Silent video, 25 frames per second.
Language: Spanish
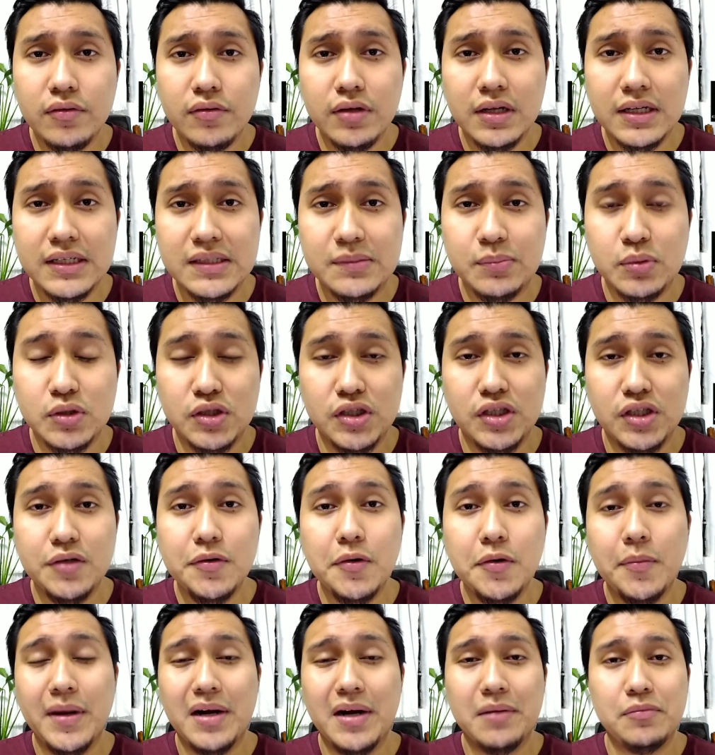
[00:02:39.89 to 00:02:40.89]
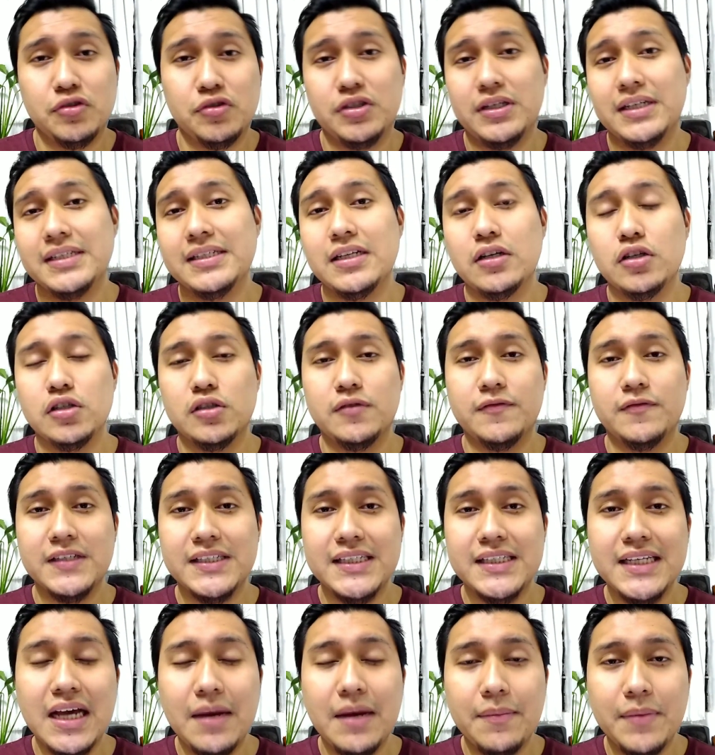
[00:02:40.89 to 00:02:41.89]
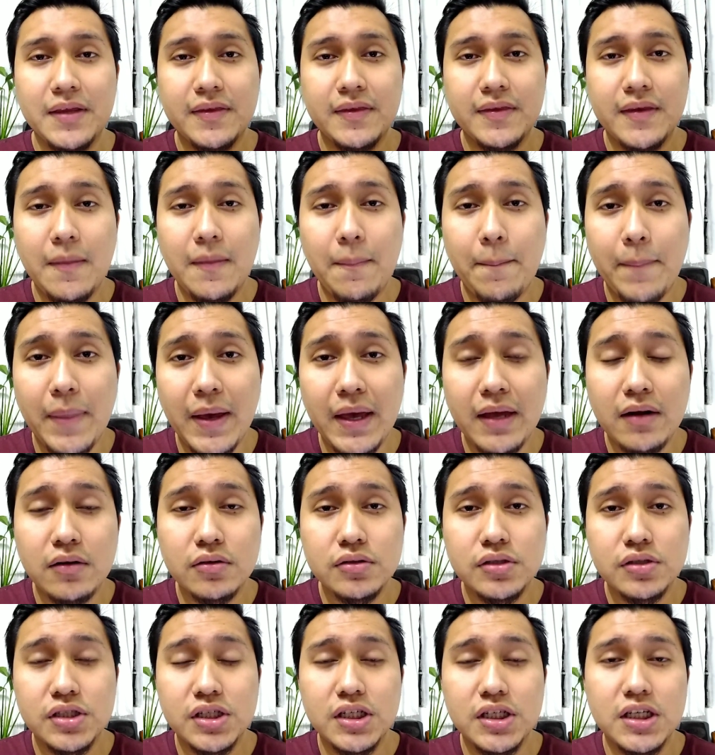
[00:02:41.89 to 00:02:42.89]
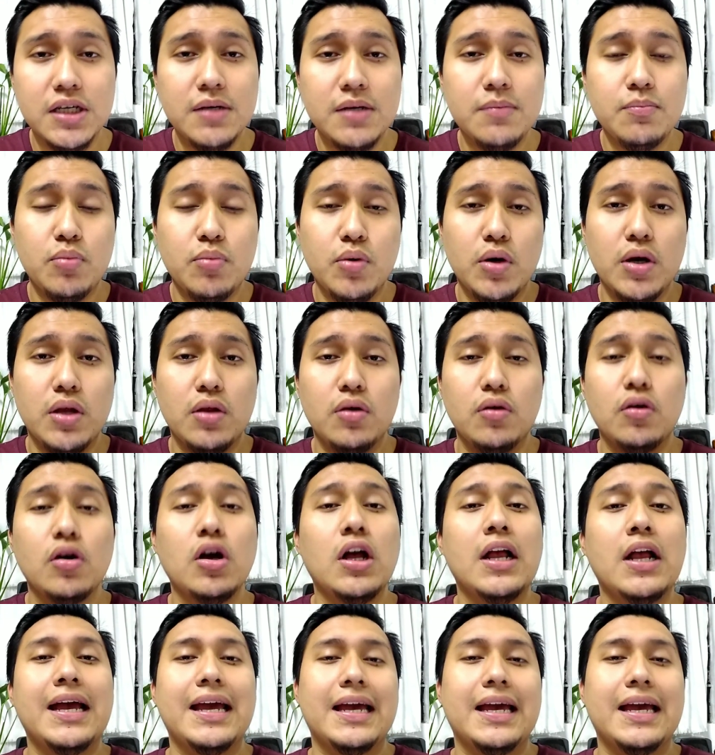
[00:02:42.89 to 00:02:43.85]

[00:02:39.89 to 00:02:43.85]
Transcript: con el dispositivo para mostrárselos físicamente, pero sí puedo